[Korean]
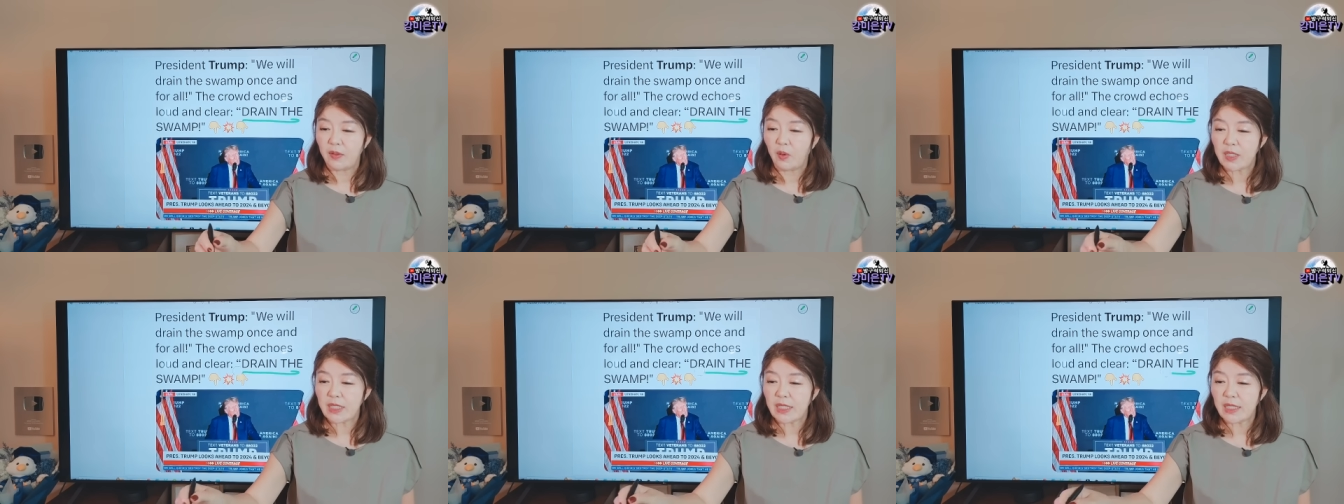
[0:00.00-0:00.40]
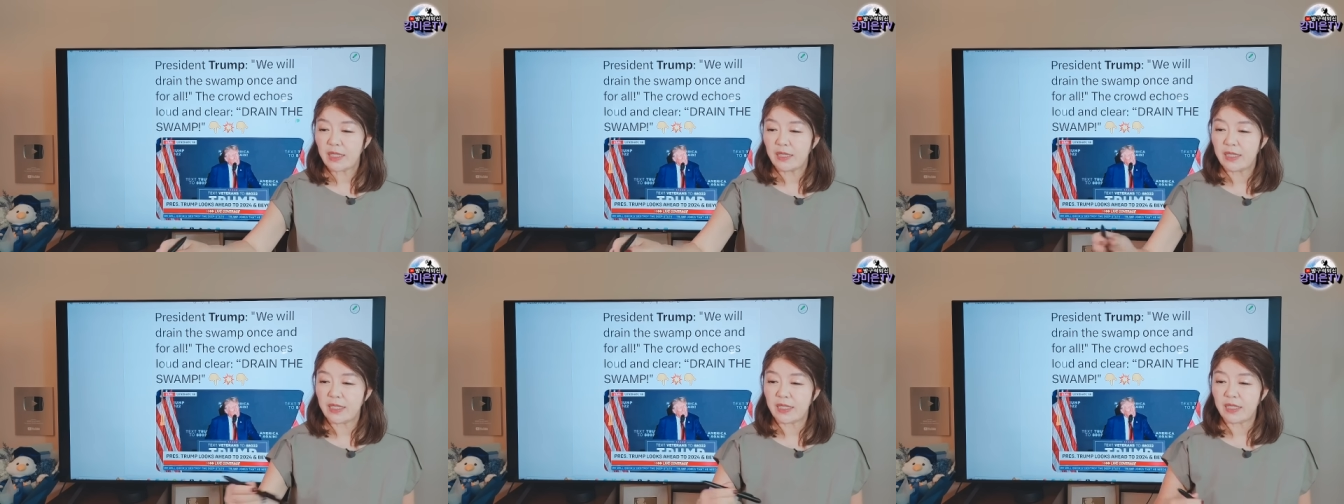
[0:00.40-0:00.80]

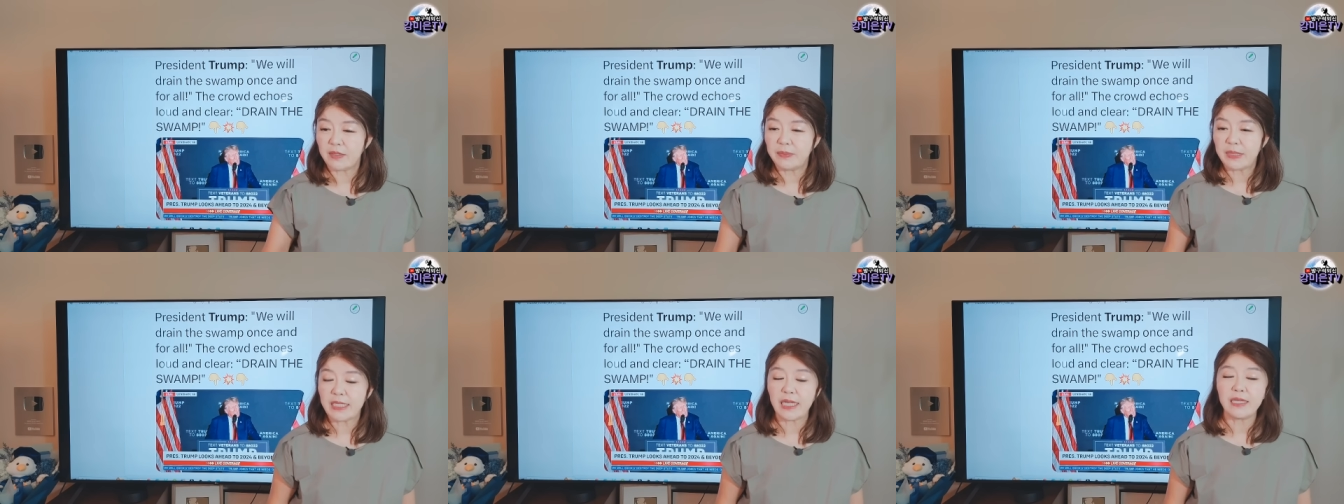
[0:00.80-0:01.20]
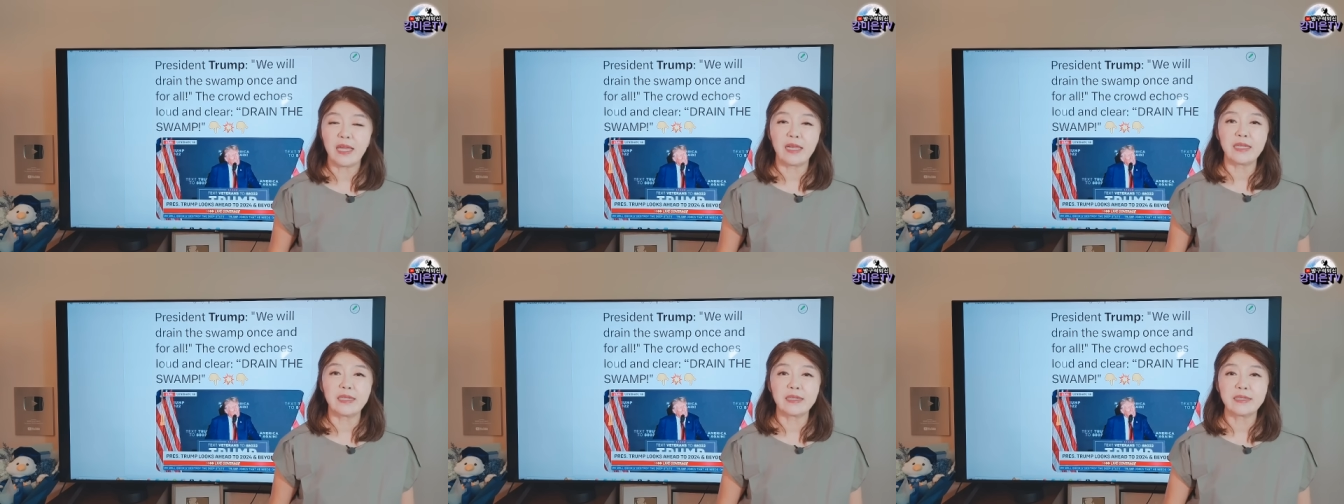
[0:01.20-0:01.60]
워싱턴의 늪지에
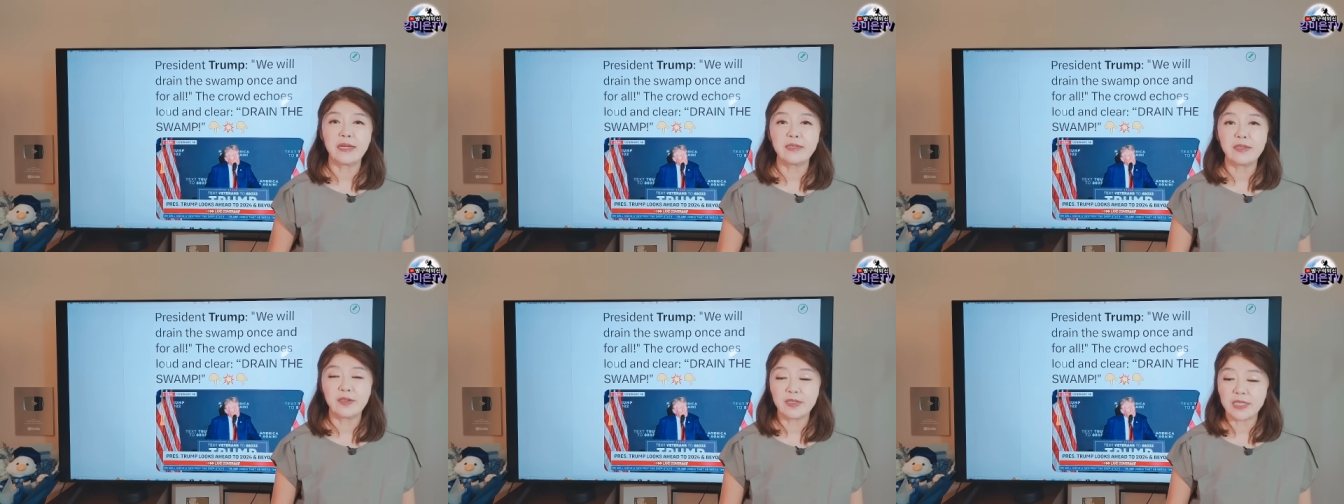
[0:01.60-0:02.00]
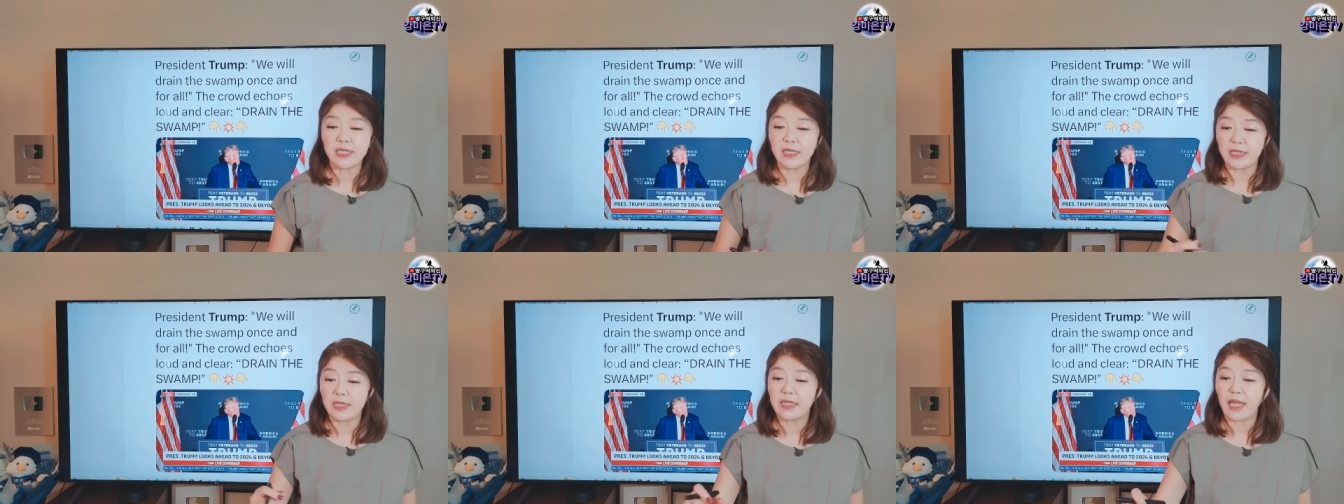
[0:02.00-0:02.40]
사는 그런
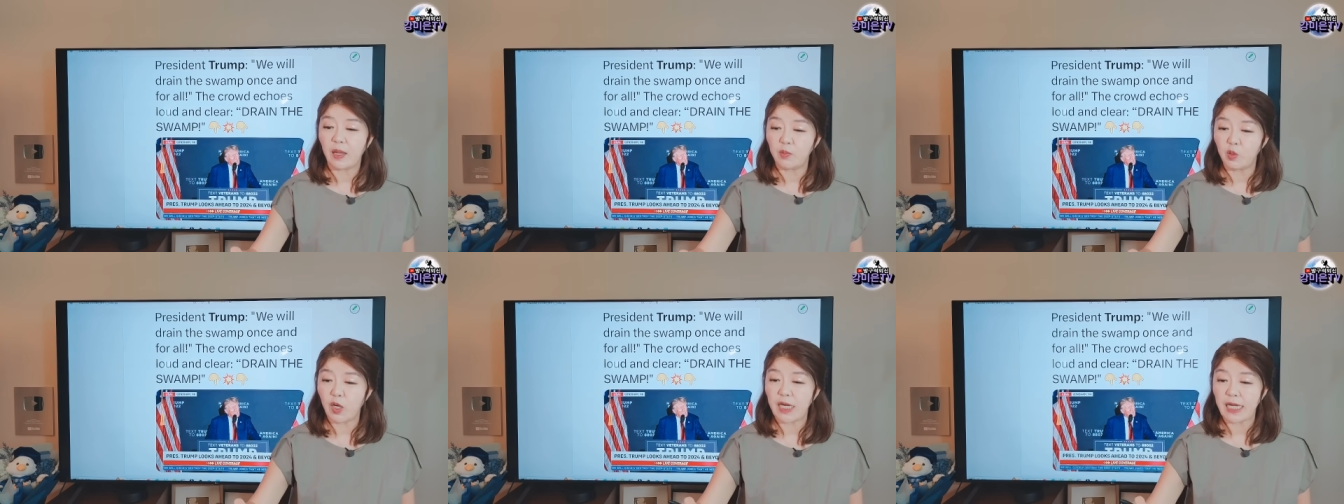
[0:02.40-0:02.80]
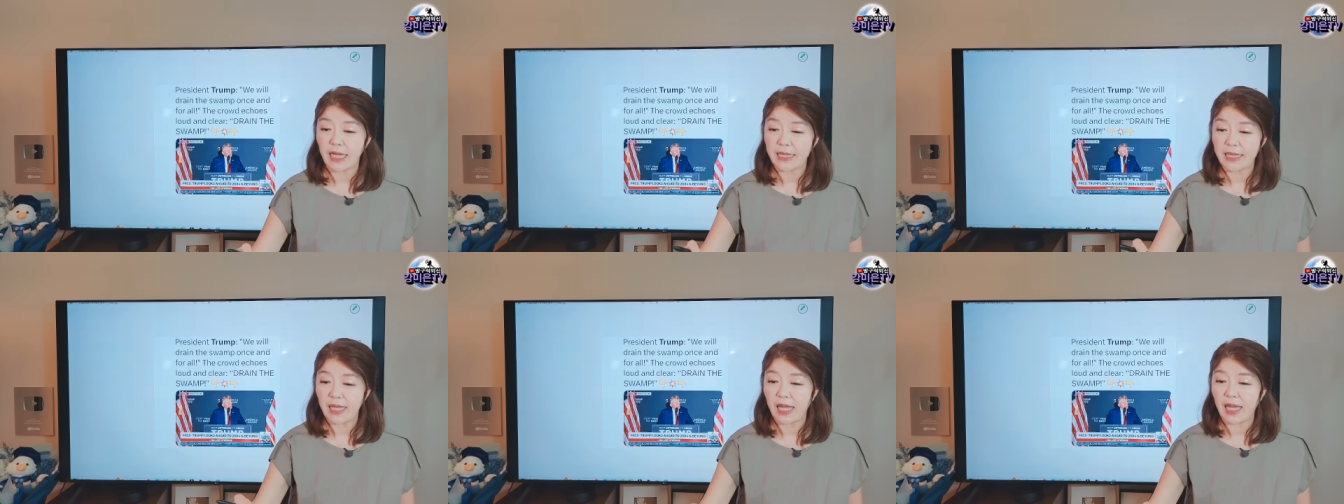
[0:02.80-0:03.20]
정치인들 다
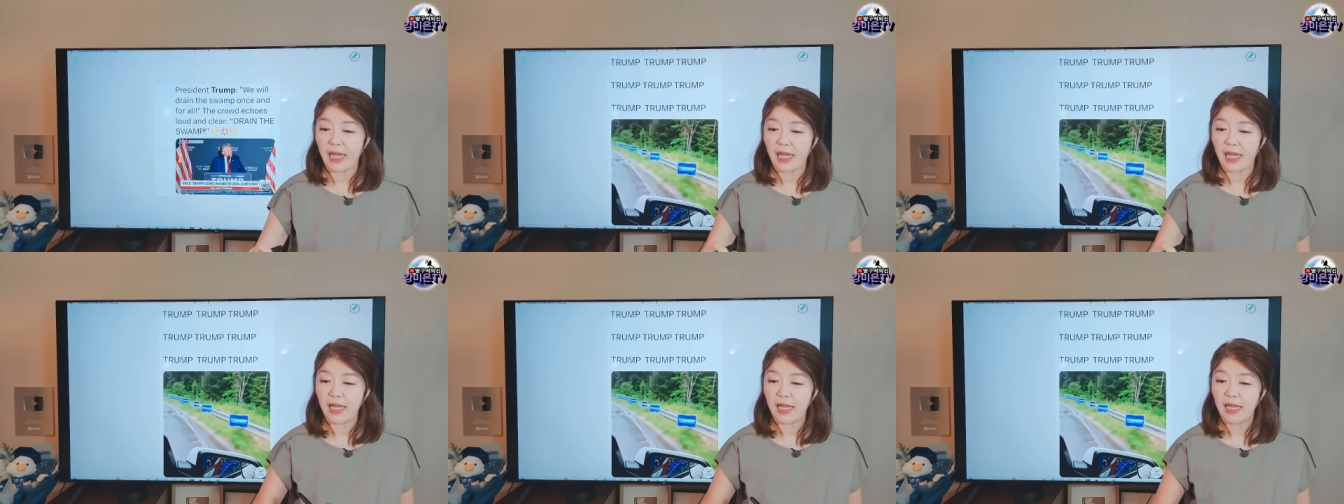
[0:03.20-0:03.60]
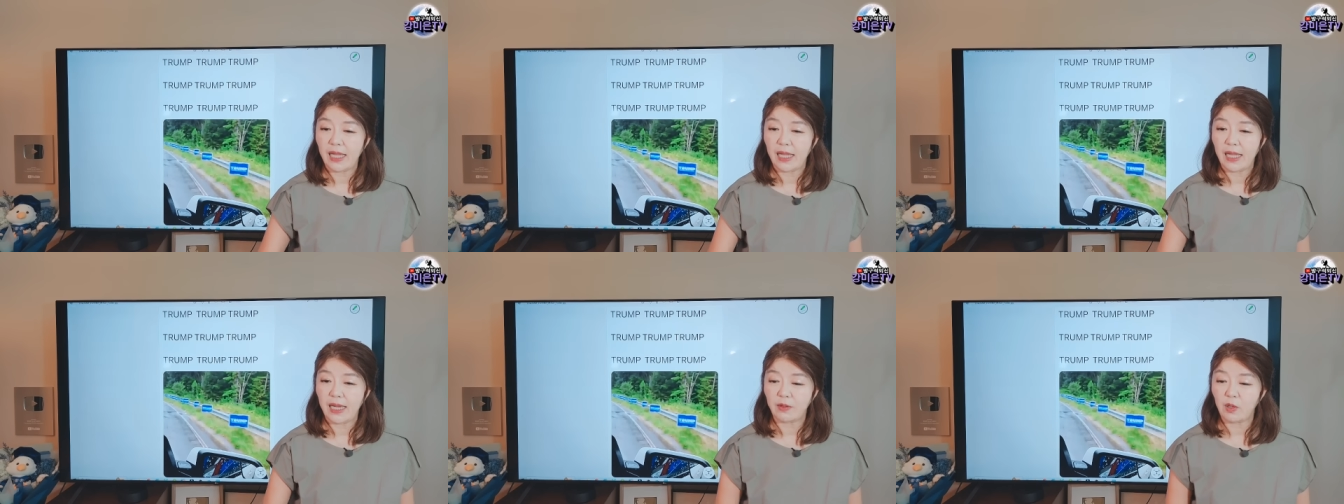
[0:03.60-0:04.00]
몰아내겠다
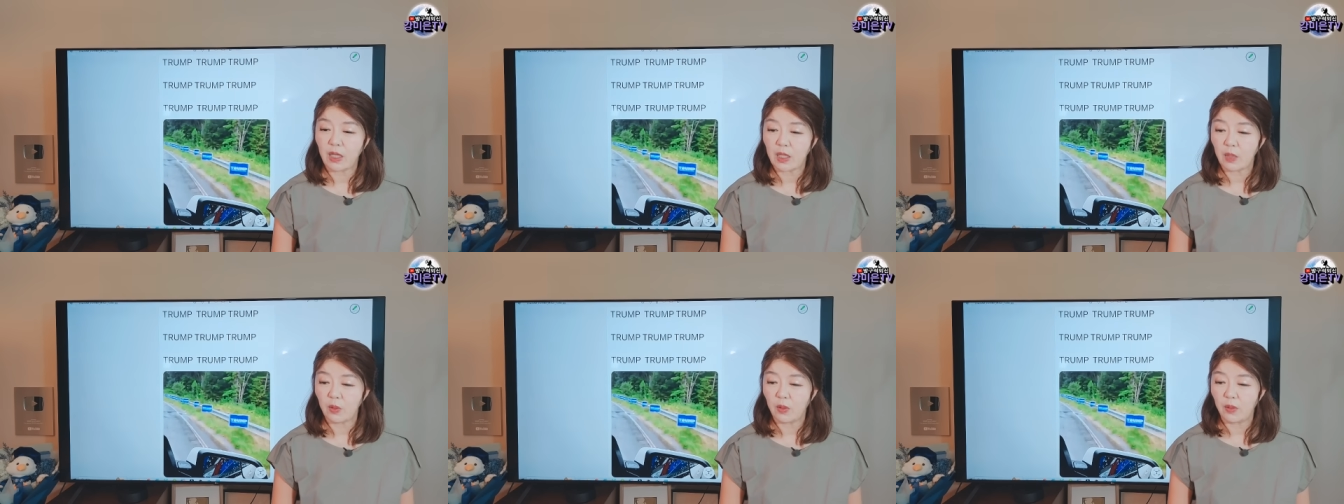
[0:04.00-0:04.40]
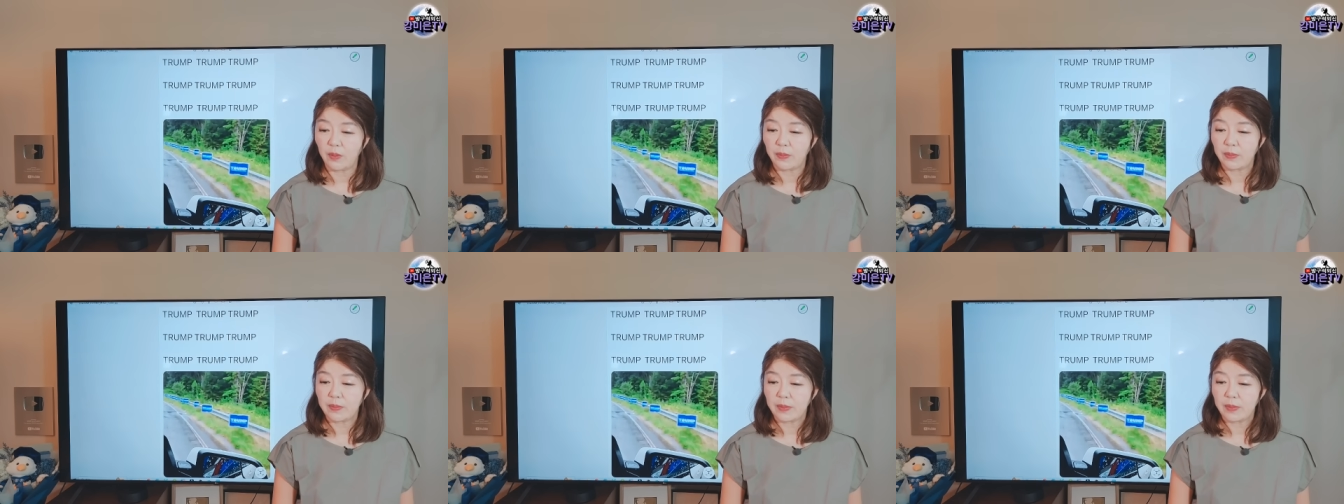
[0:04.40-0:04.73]
라고 한 거고